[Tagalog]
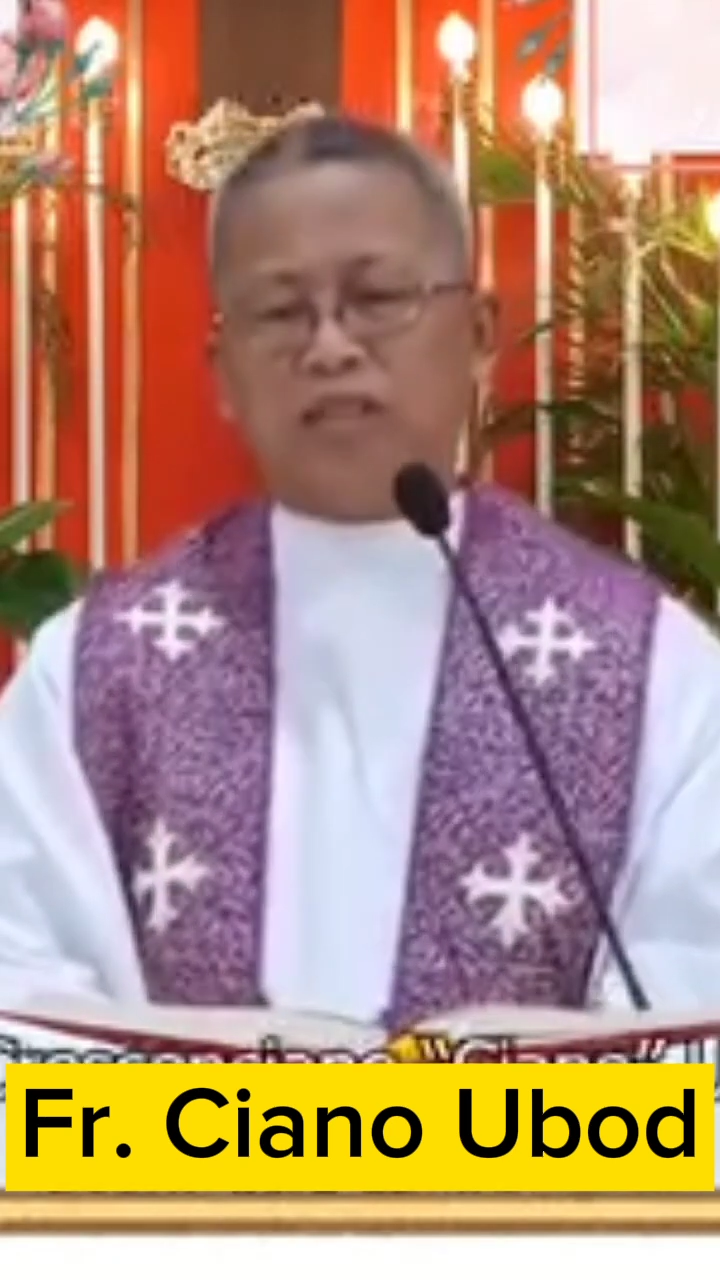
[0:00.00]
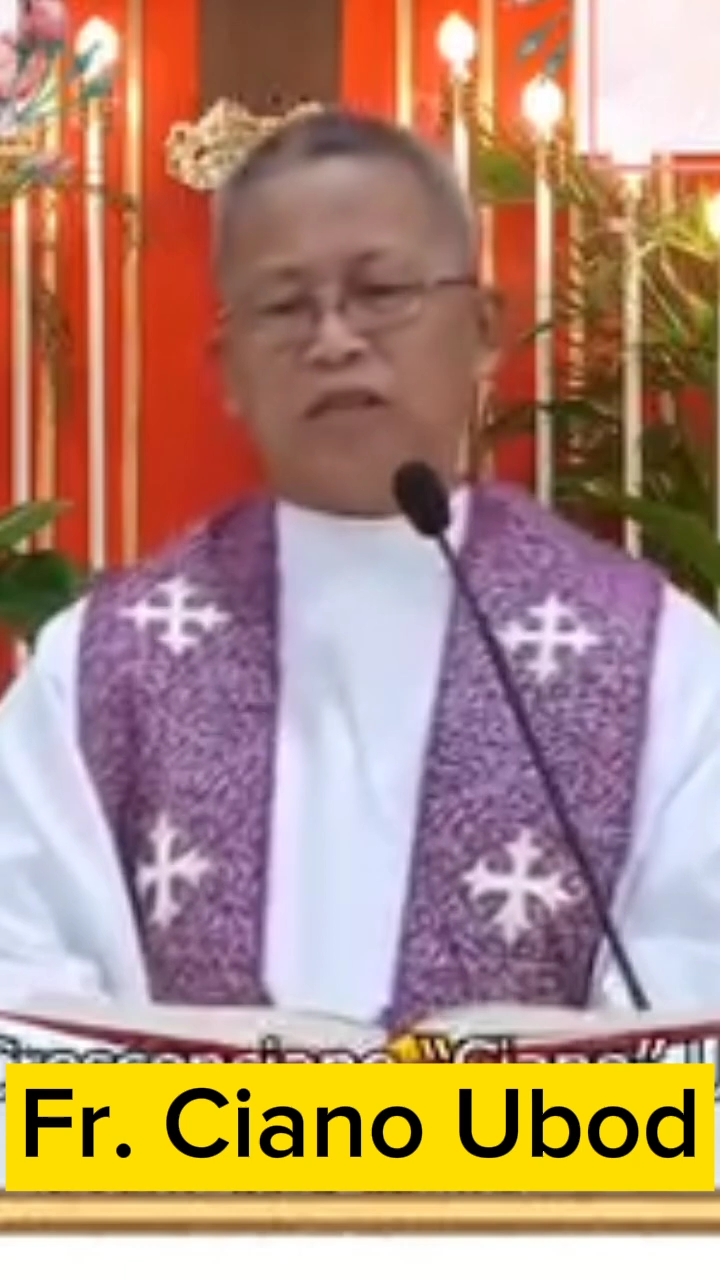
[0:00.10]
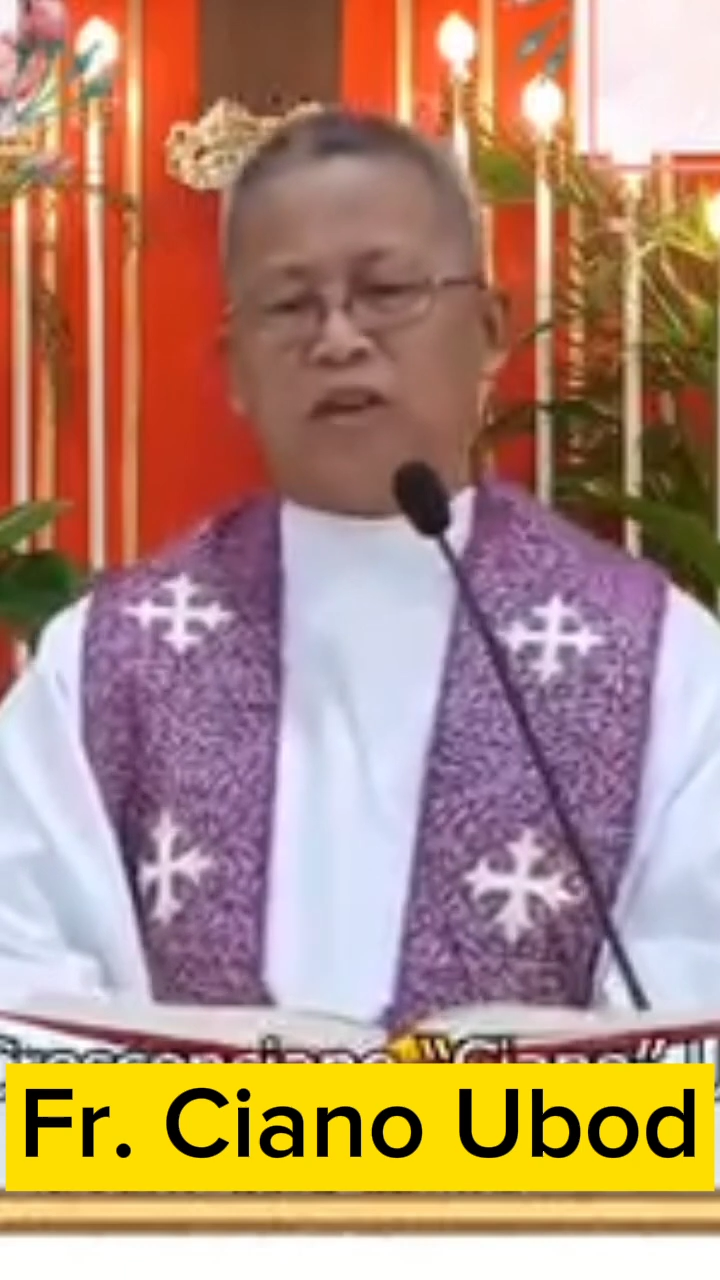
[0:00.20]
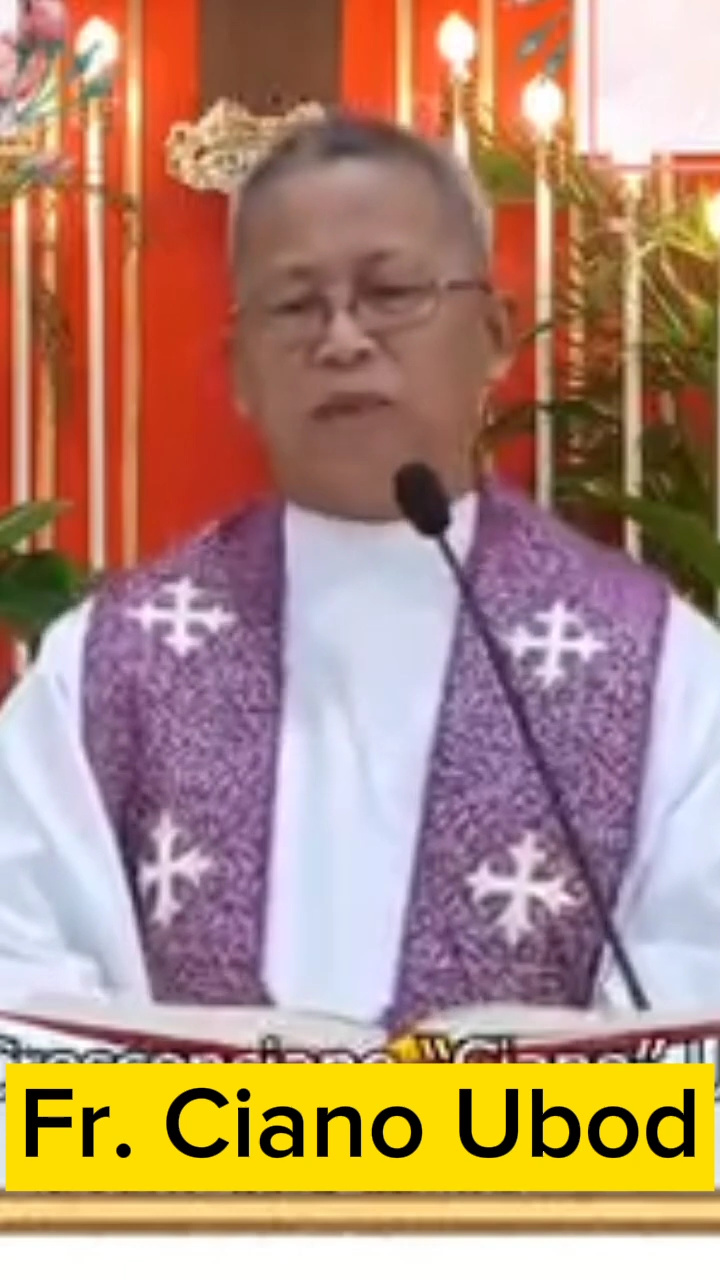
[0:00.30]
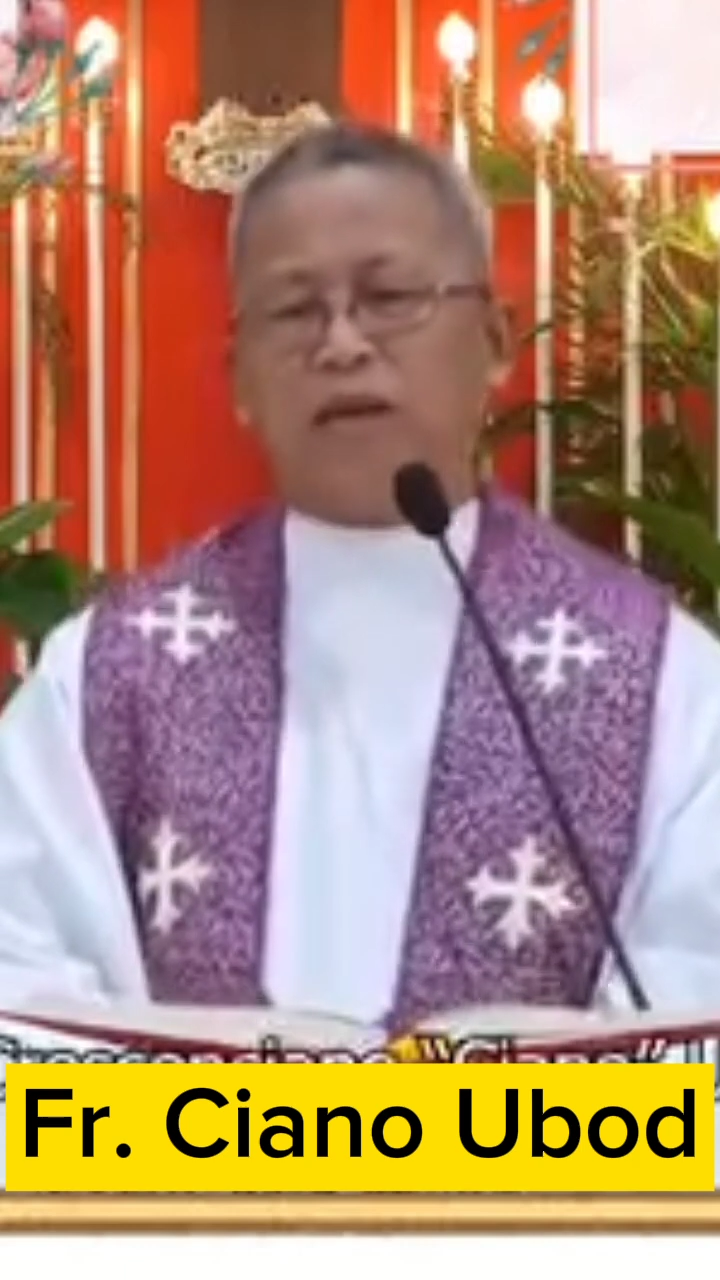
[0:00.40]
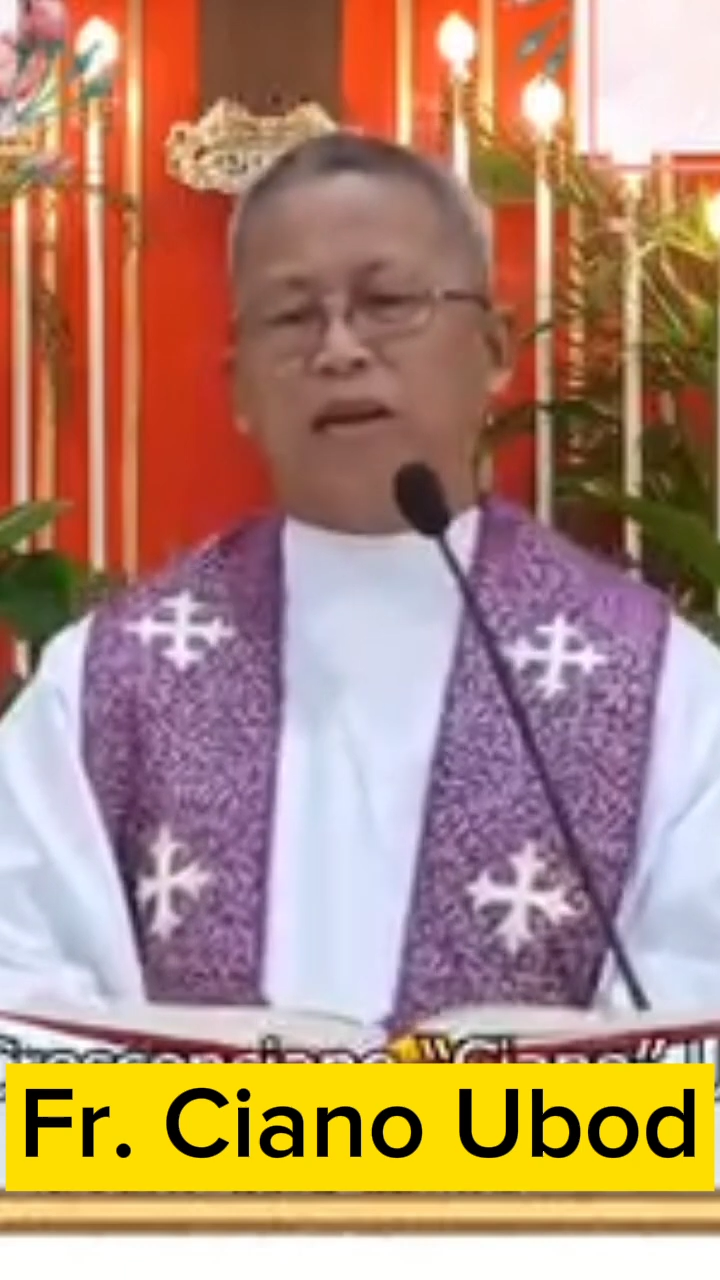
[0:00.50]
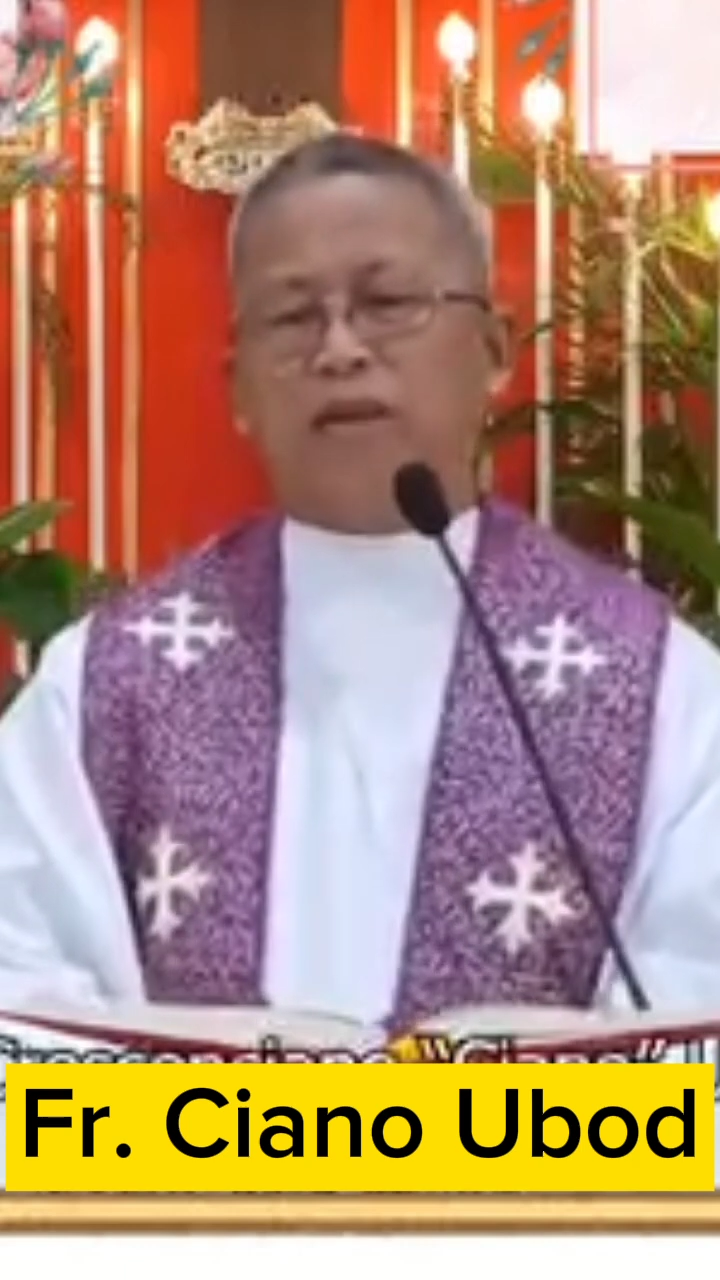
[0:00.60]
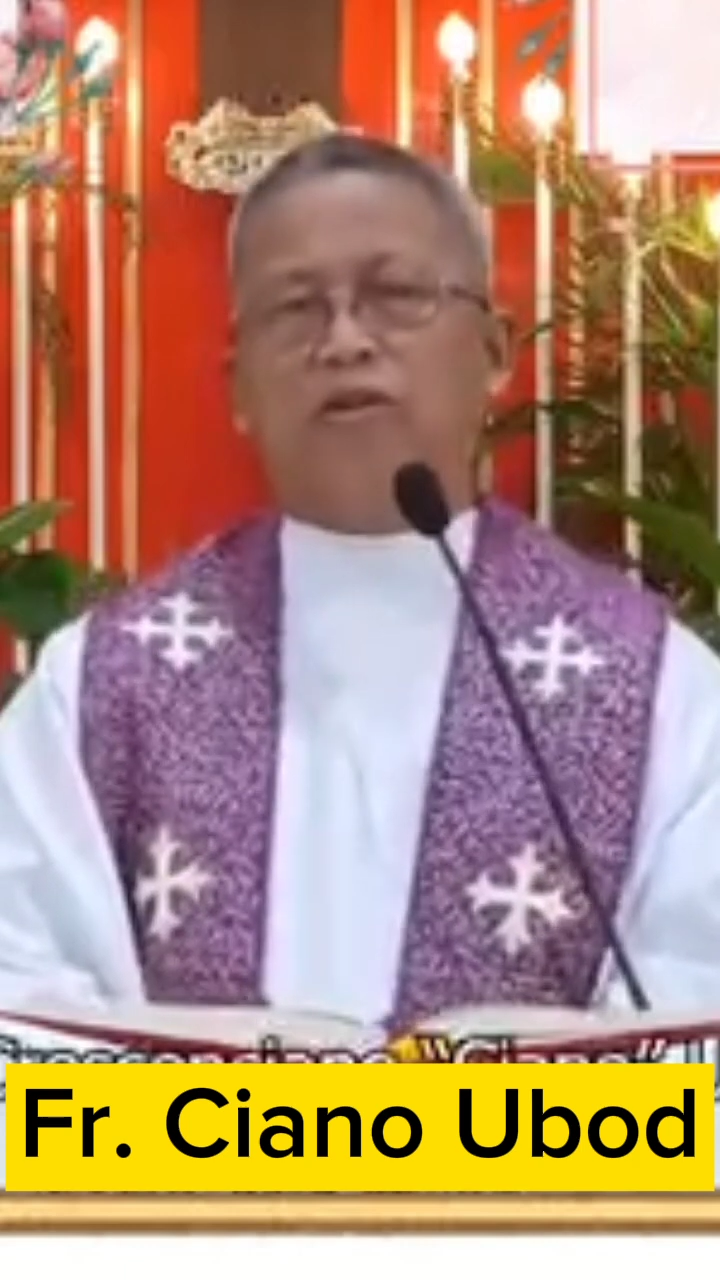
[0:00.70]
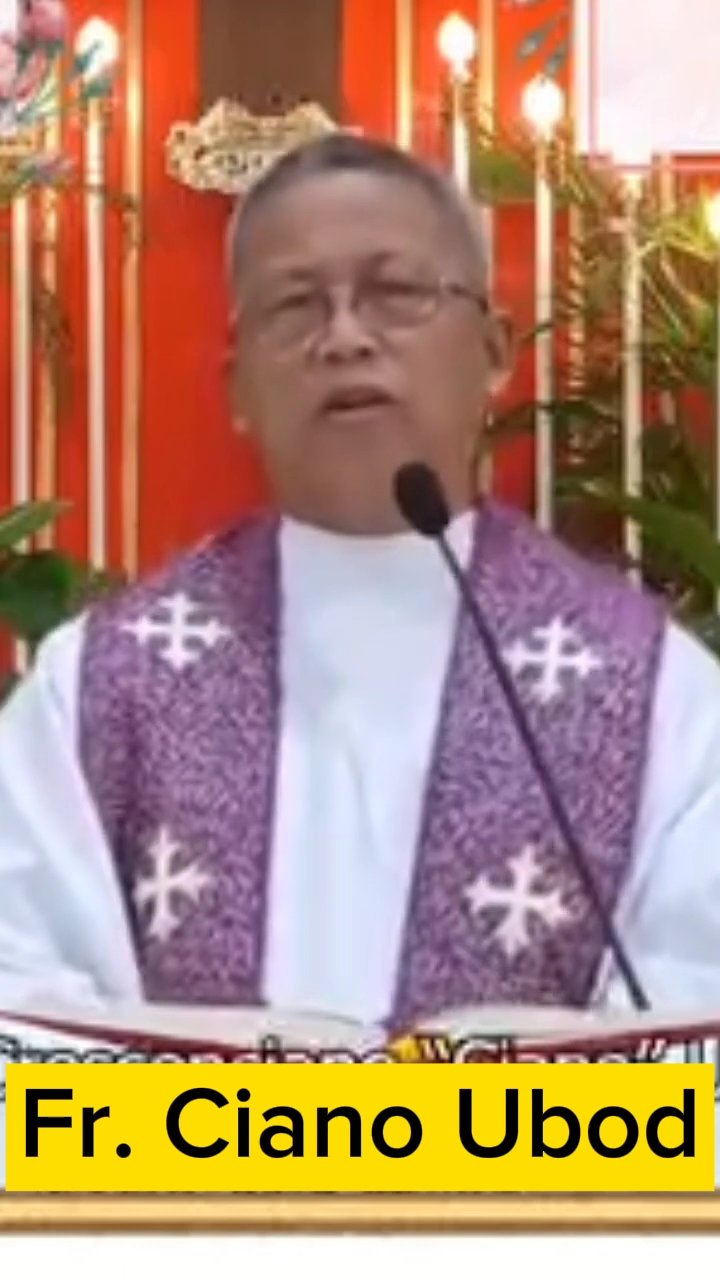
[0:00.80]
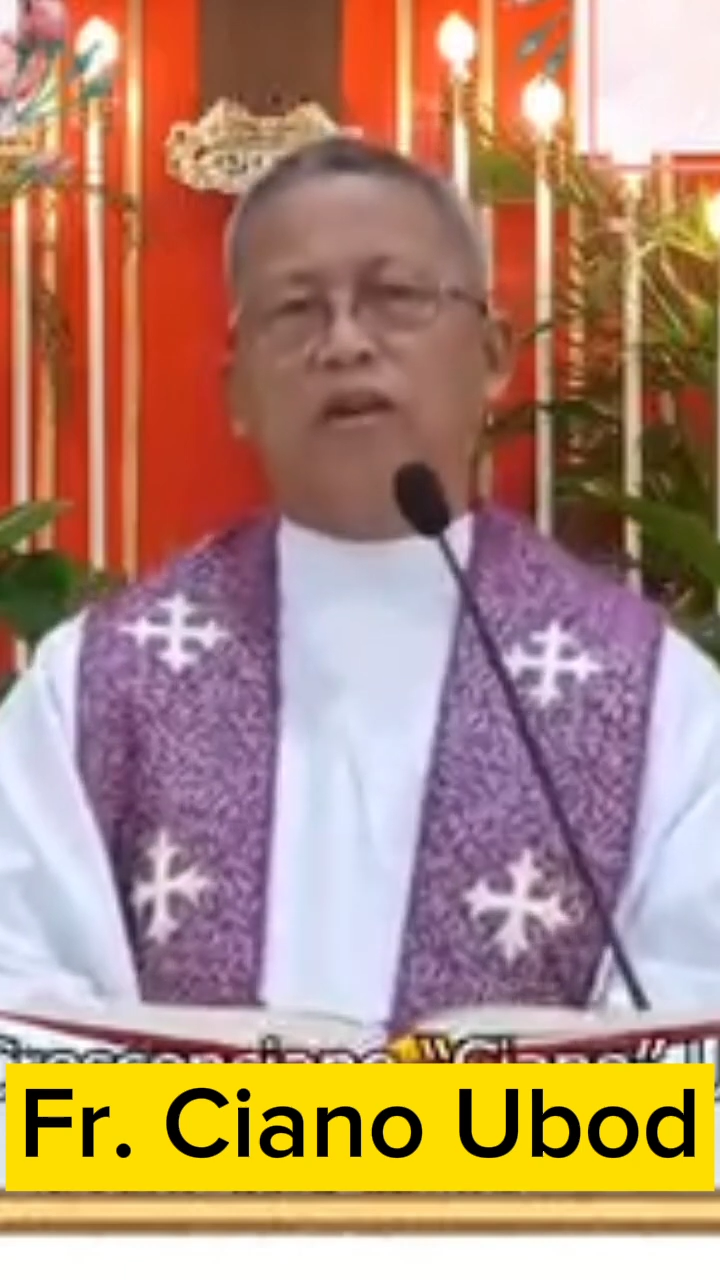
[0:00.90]
sa atong
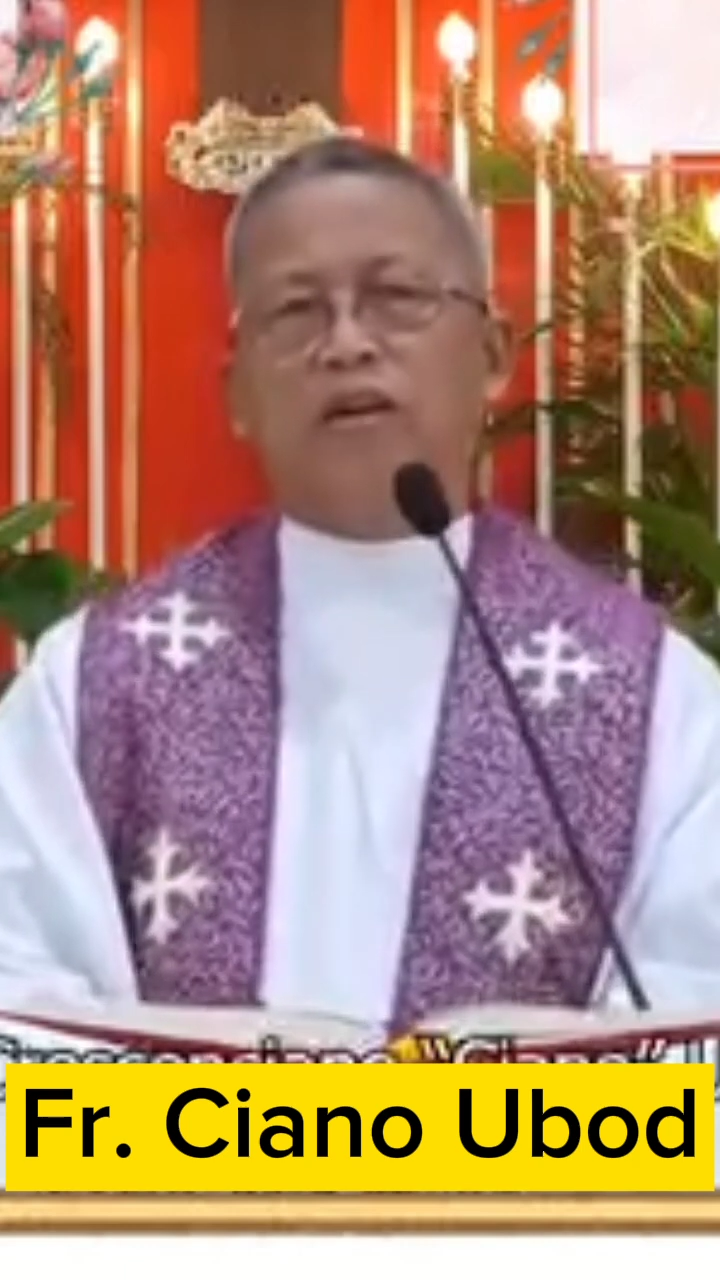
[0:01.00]
ebanghelyo